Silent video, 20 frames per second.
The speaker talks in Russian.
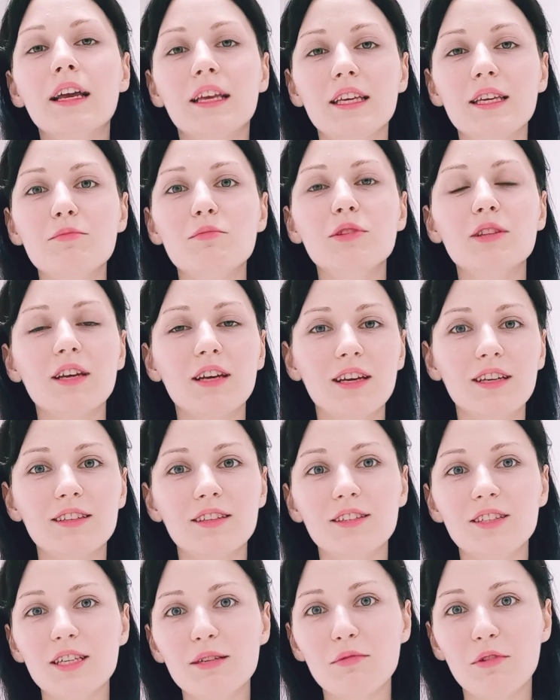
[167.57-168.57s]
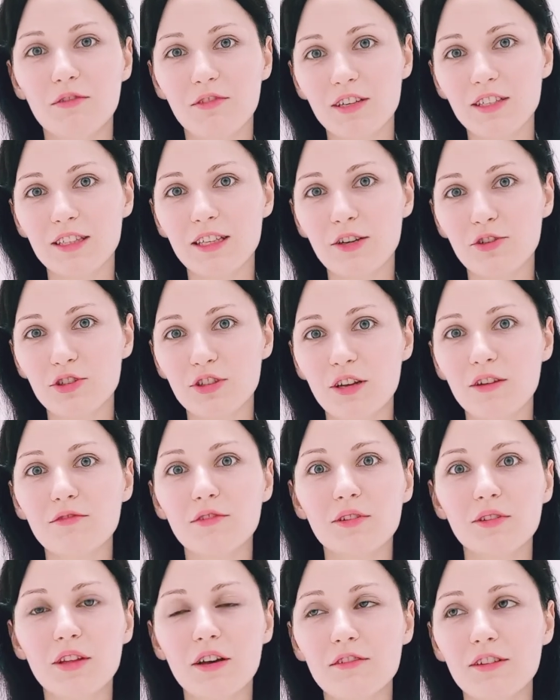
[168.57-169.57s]
именно эта тема вас должна
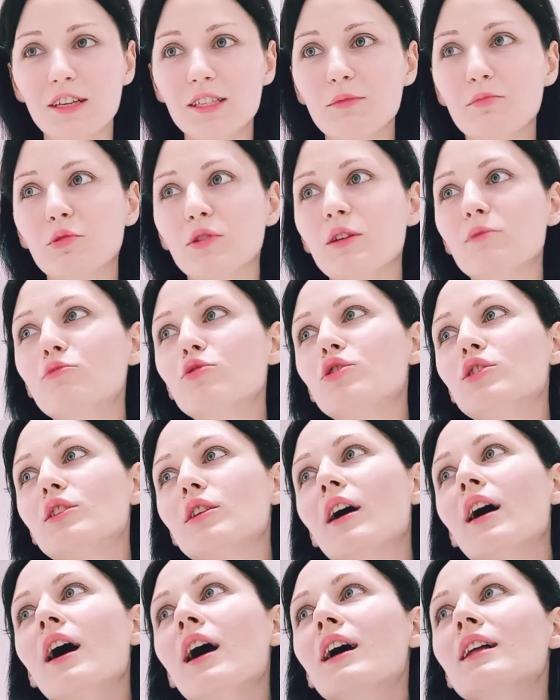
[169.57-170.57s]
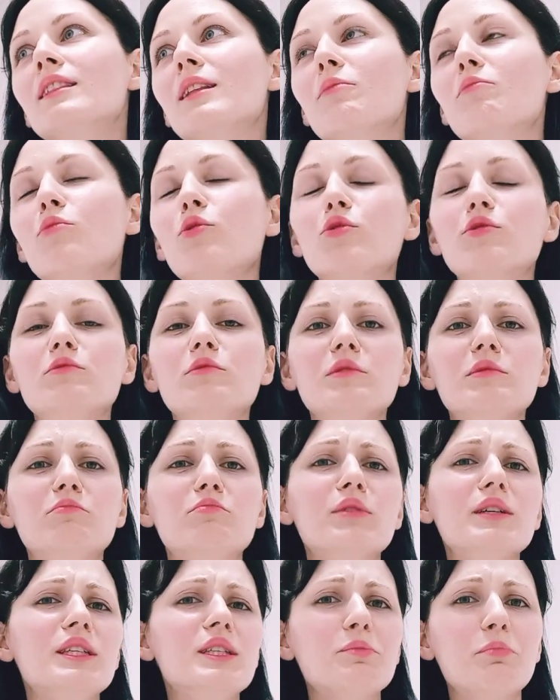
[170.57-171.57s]
волновать, потому что там могут
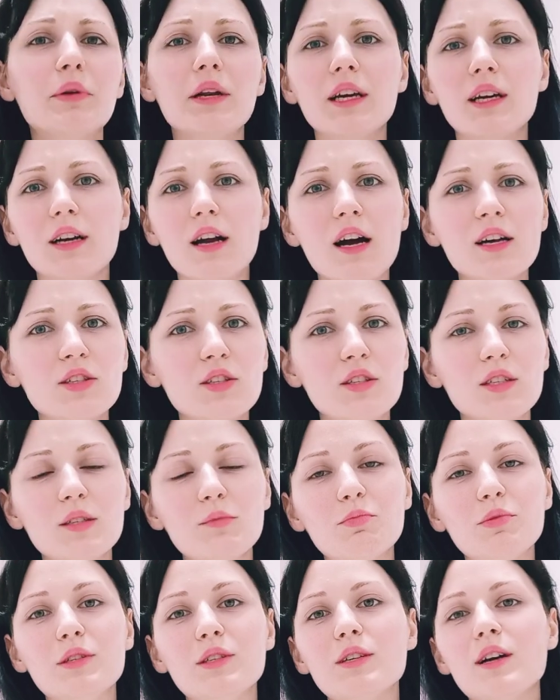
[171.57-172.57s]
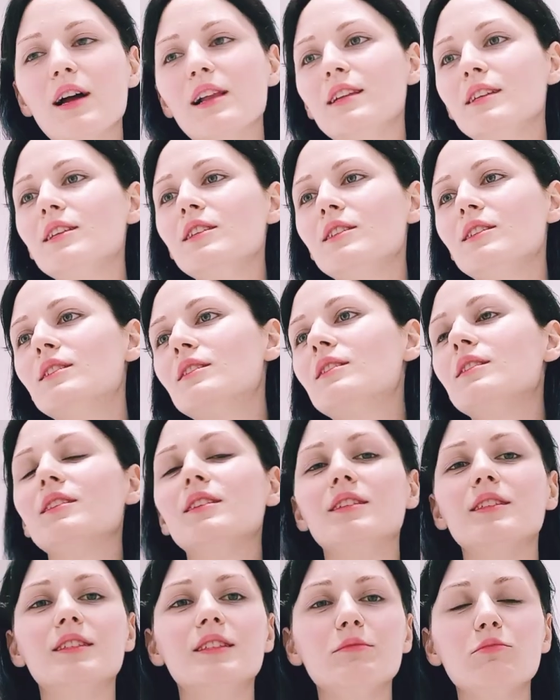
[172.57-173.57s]
быть прекрасные
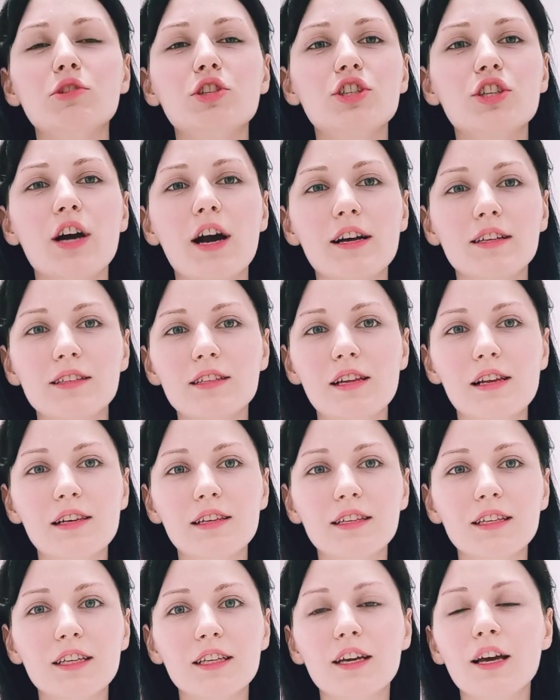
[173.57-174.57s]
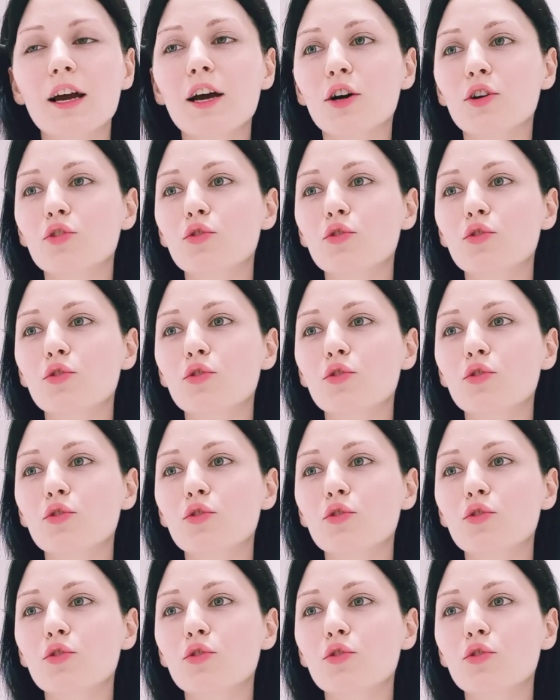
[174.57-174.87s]
специалисты, замечательные,